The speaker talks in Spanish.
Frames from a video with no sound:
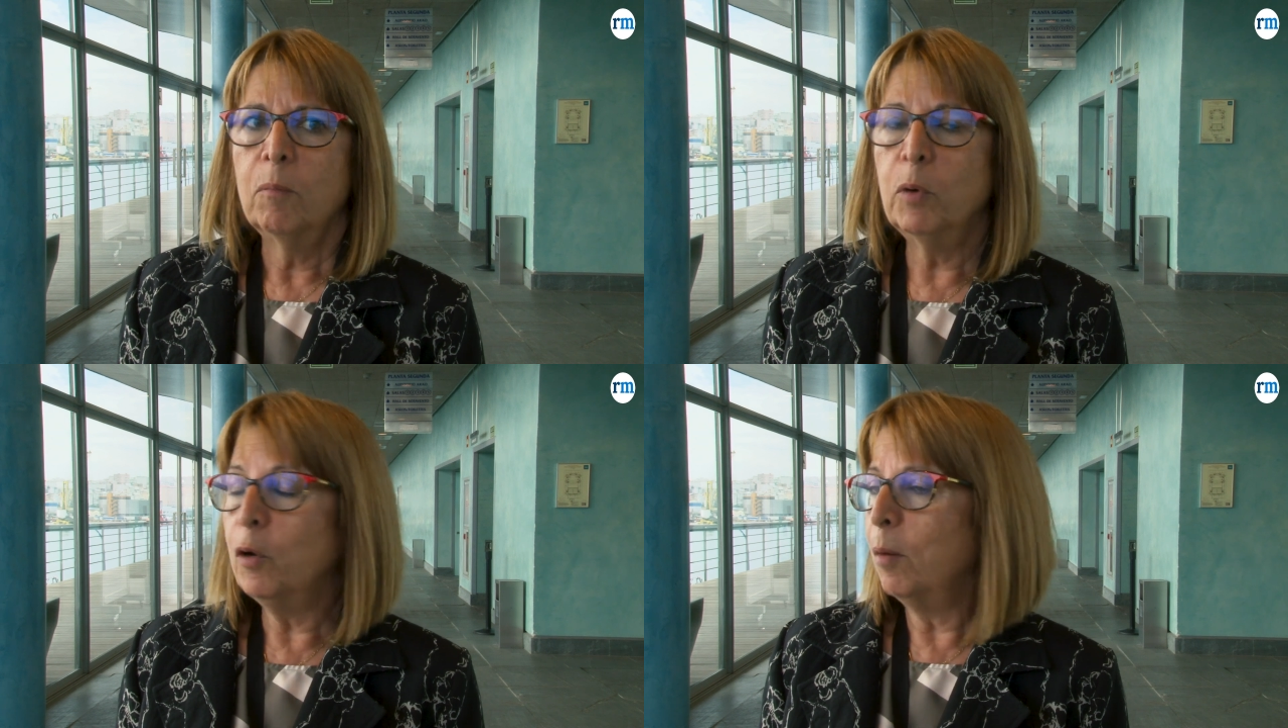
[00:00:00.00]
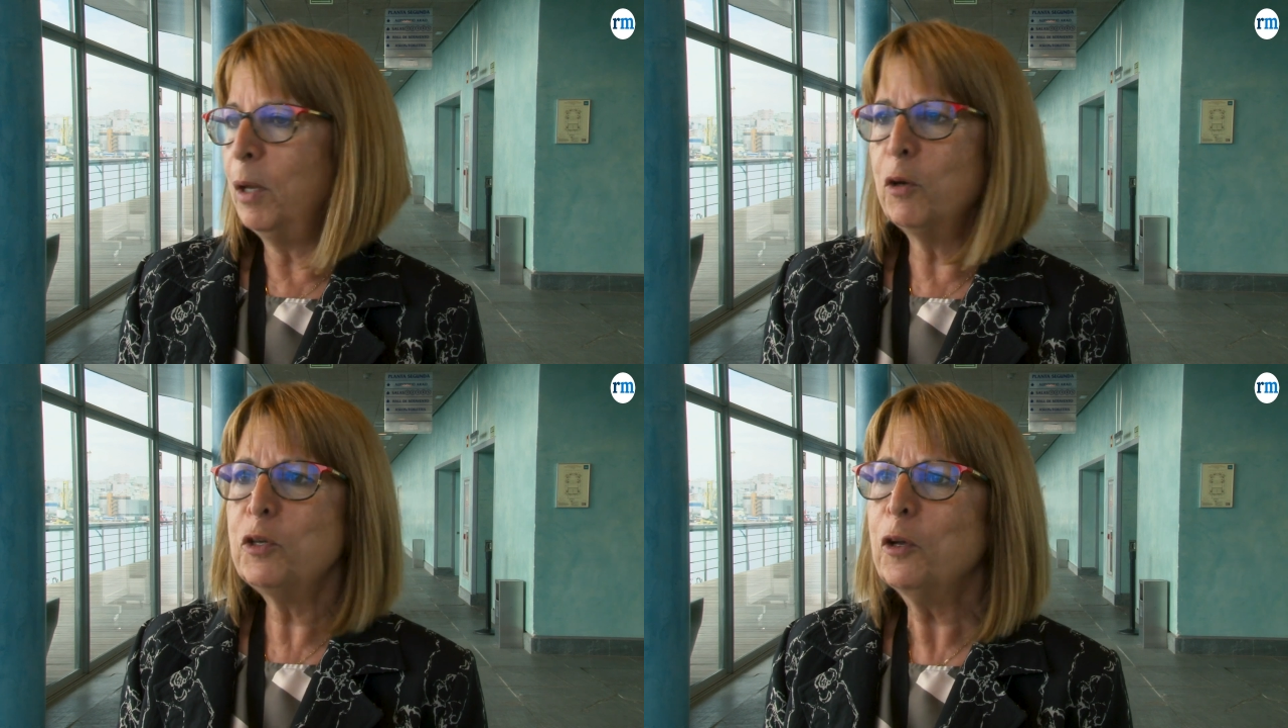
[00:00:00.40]
bueno, al
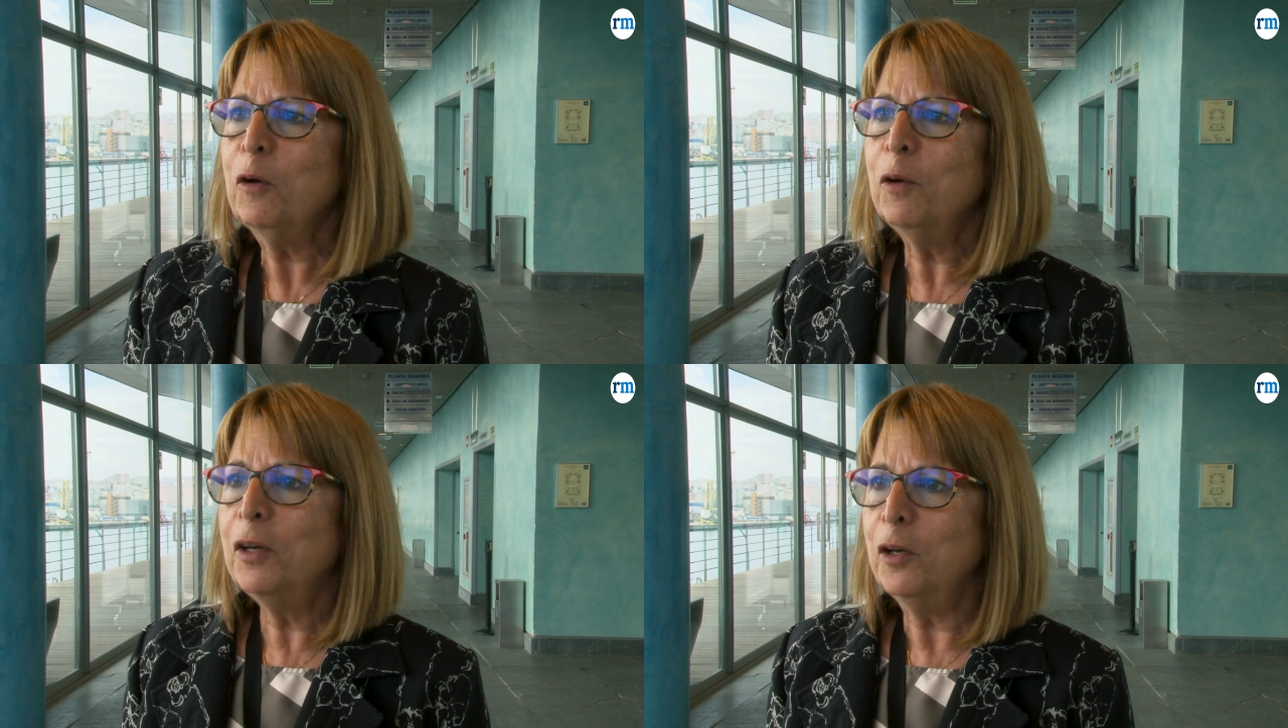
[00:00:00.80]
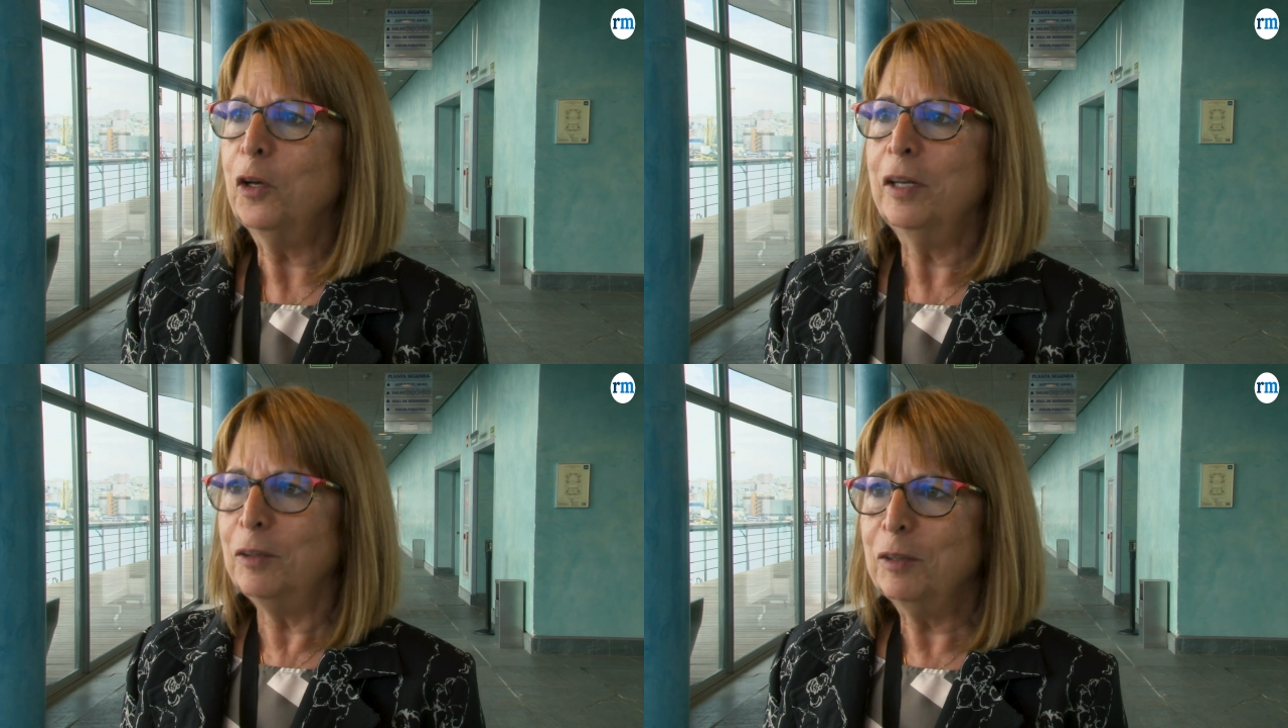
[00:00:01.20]
menos yo
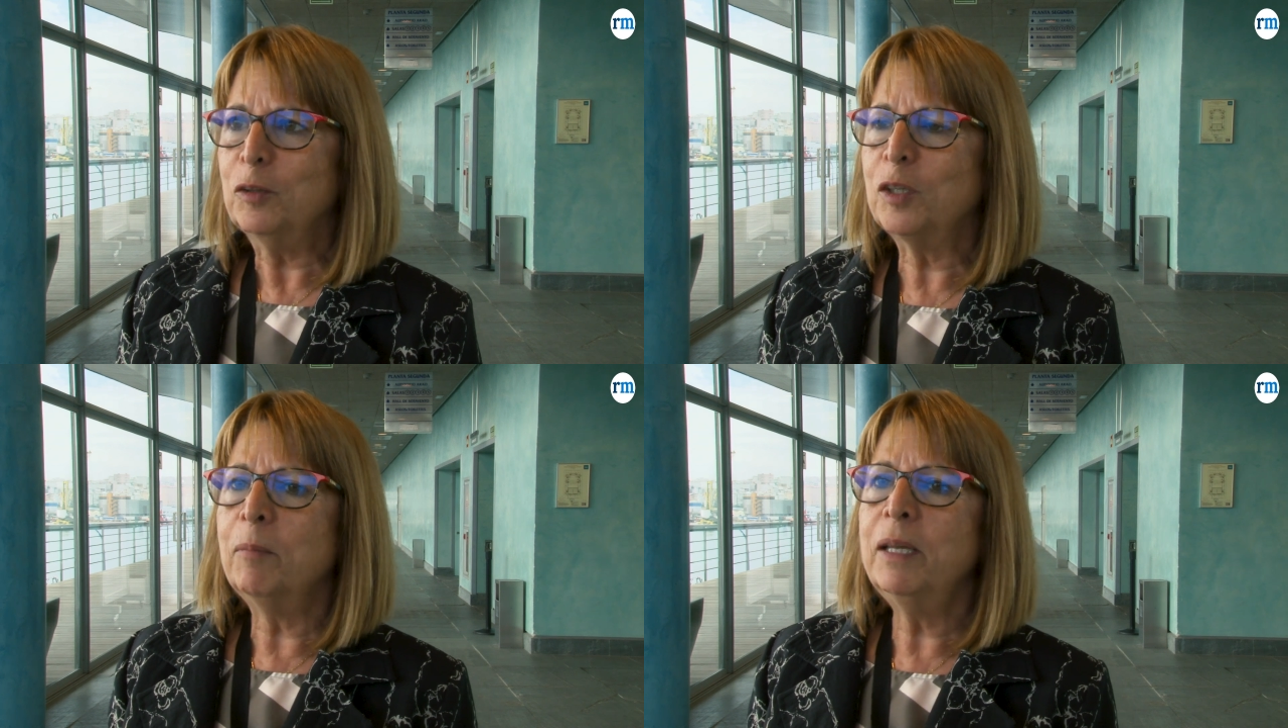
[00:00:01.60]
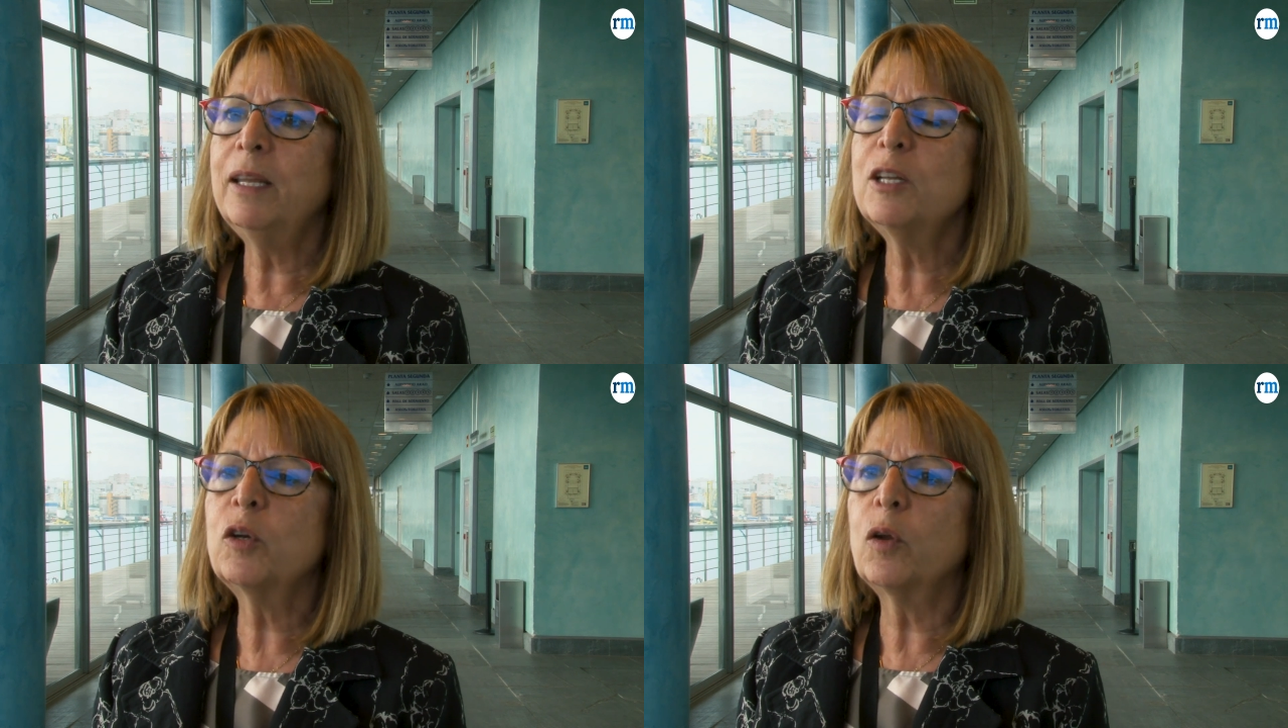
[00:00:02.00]
mm,
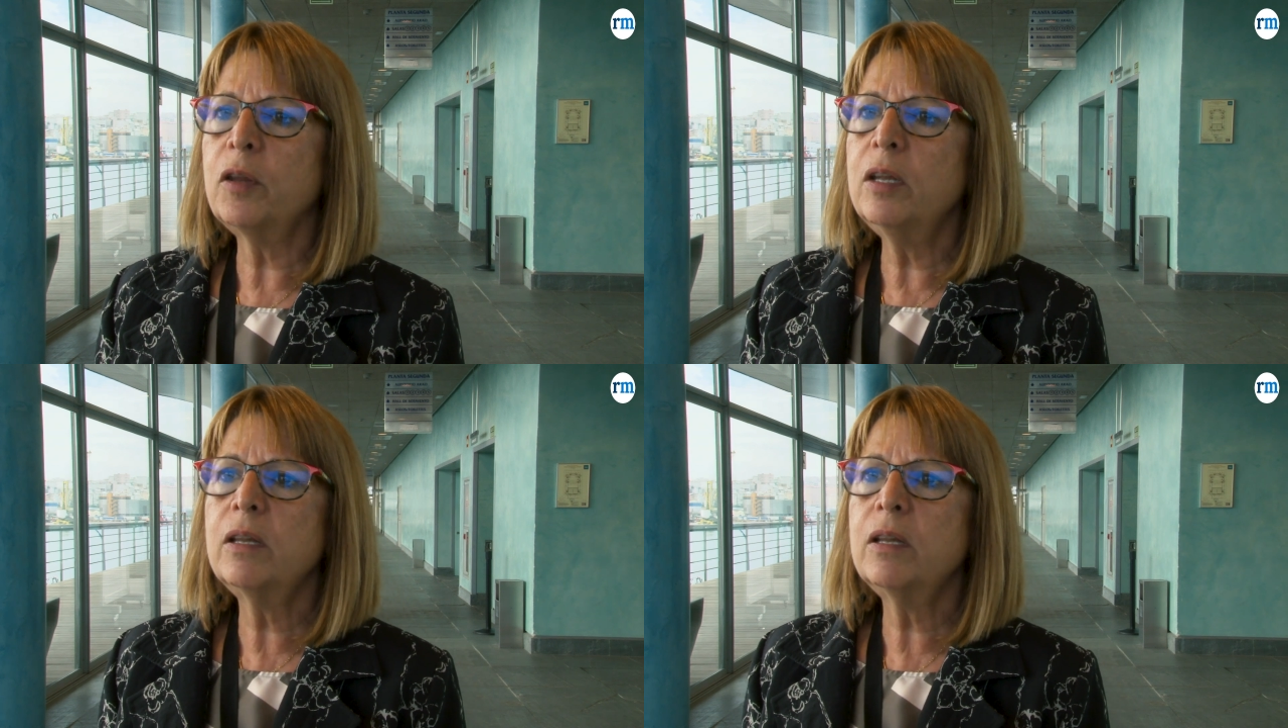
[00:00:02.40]
totalmente desconocido.